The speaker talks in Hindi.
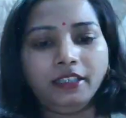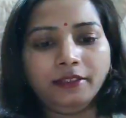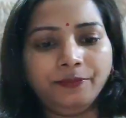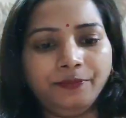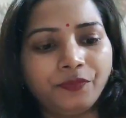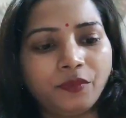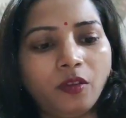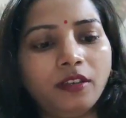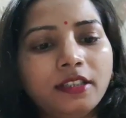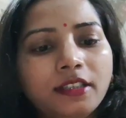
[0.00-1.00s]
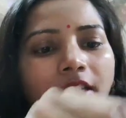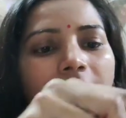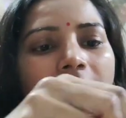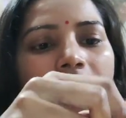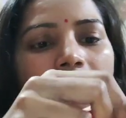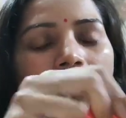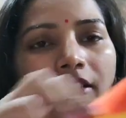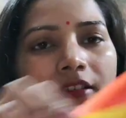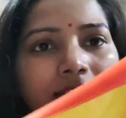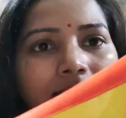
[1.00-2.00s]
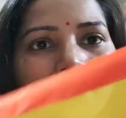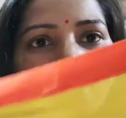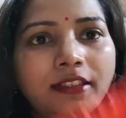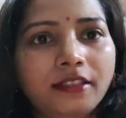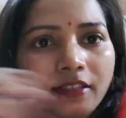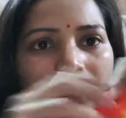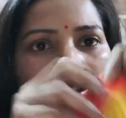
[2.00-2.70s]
भी रेड है और इस तरीके की लेस